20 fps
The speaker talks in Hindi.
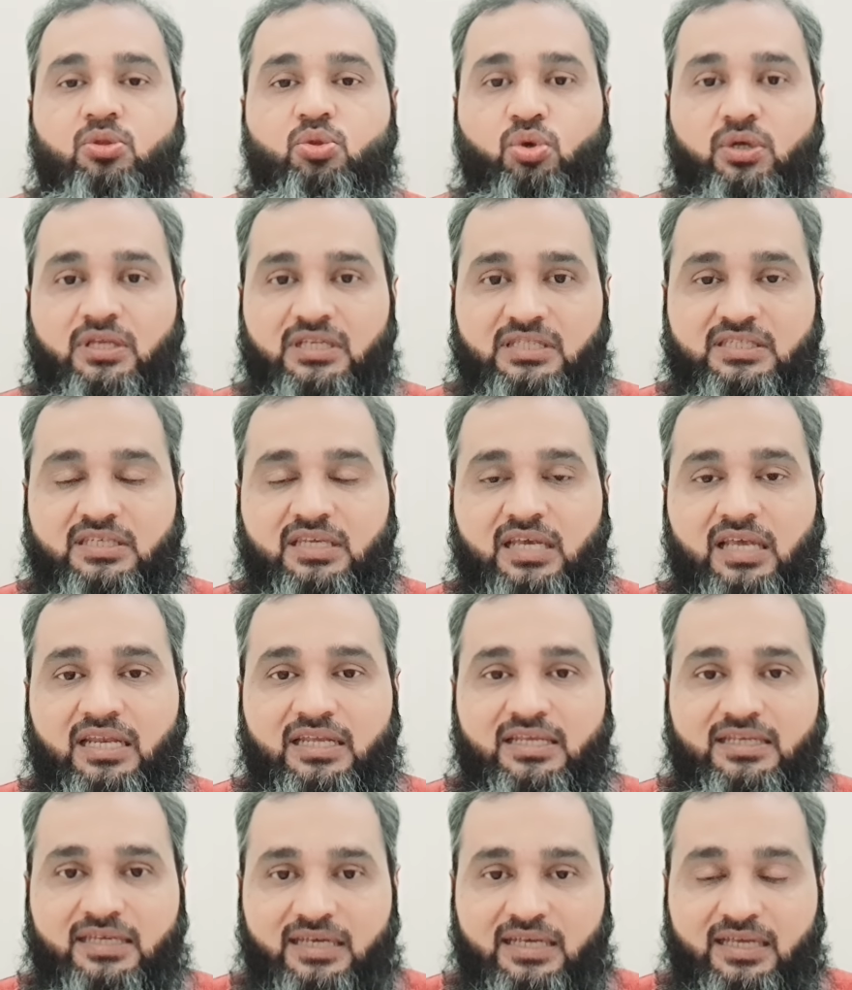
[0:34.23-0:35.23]
तो इसके
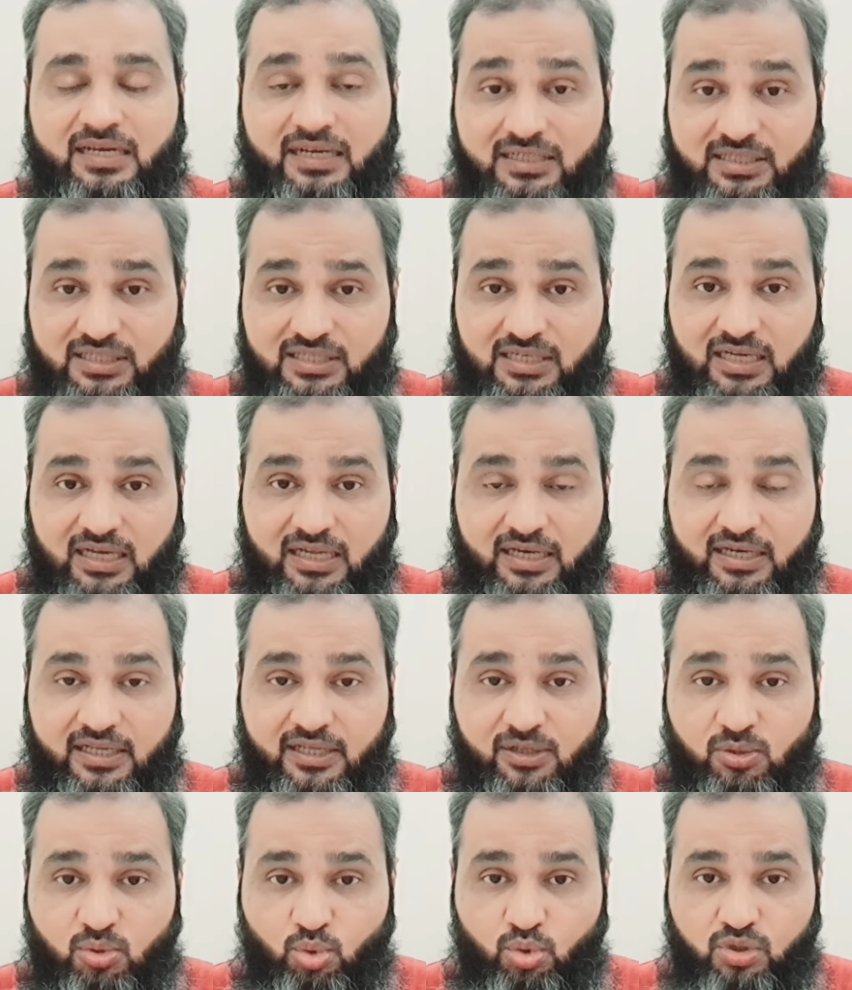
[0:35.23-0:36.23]
लिए रशिया
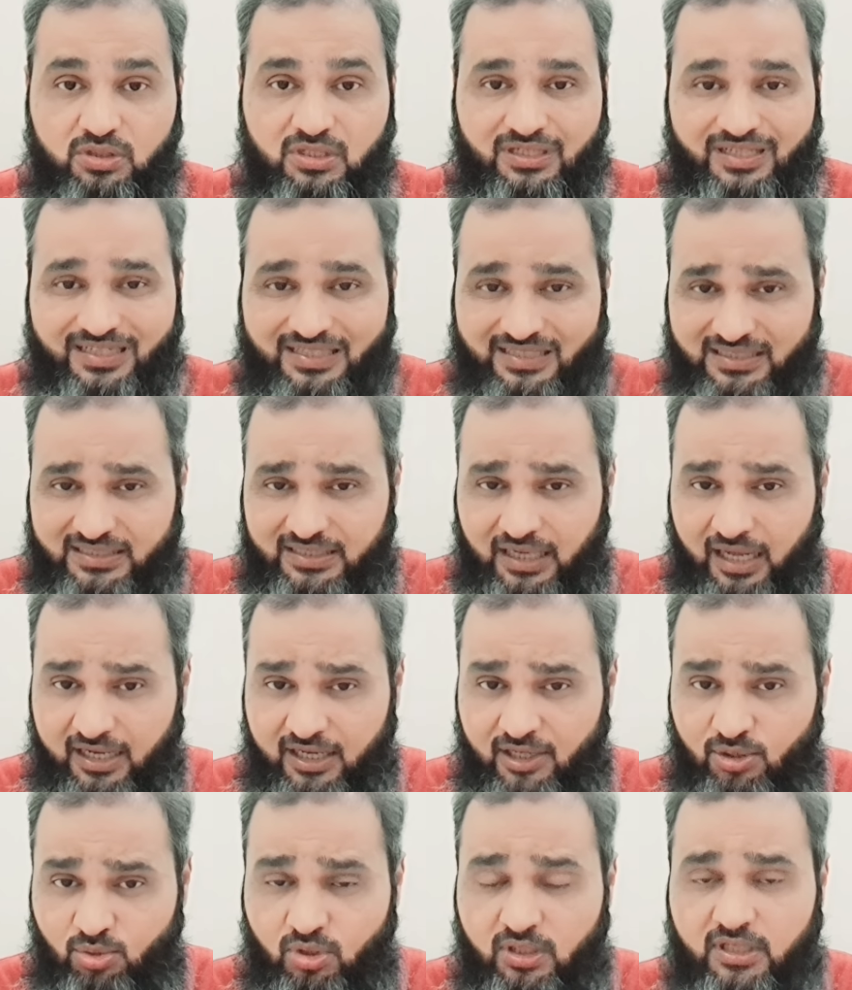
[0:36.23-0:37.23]
ने रूस ने
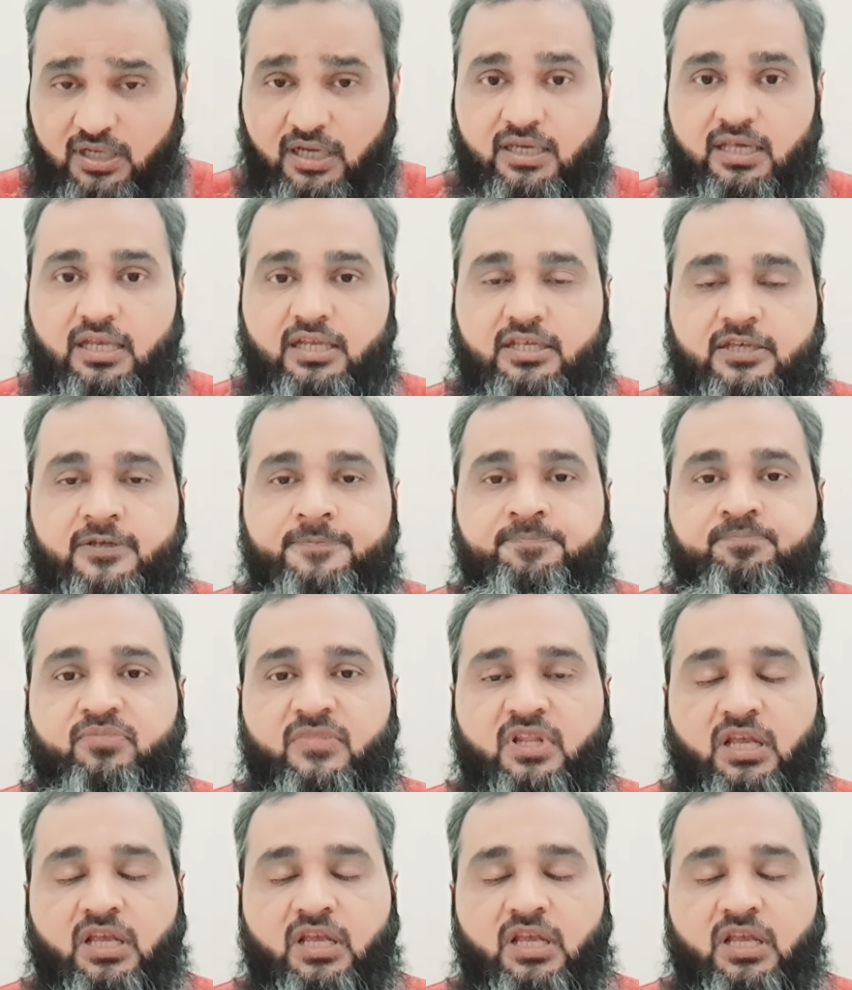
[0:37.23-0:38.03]
सारी दुनिया के लिए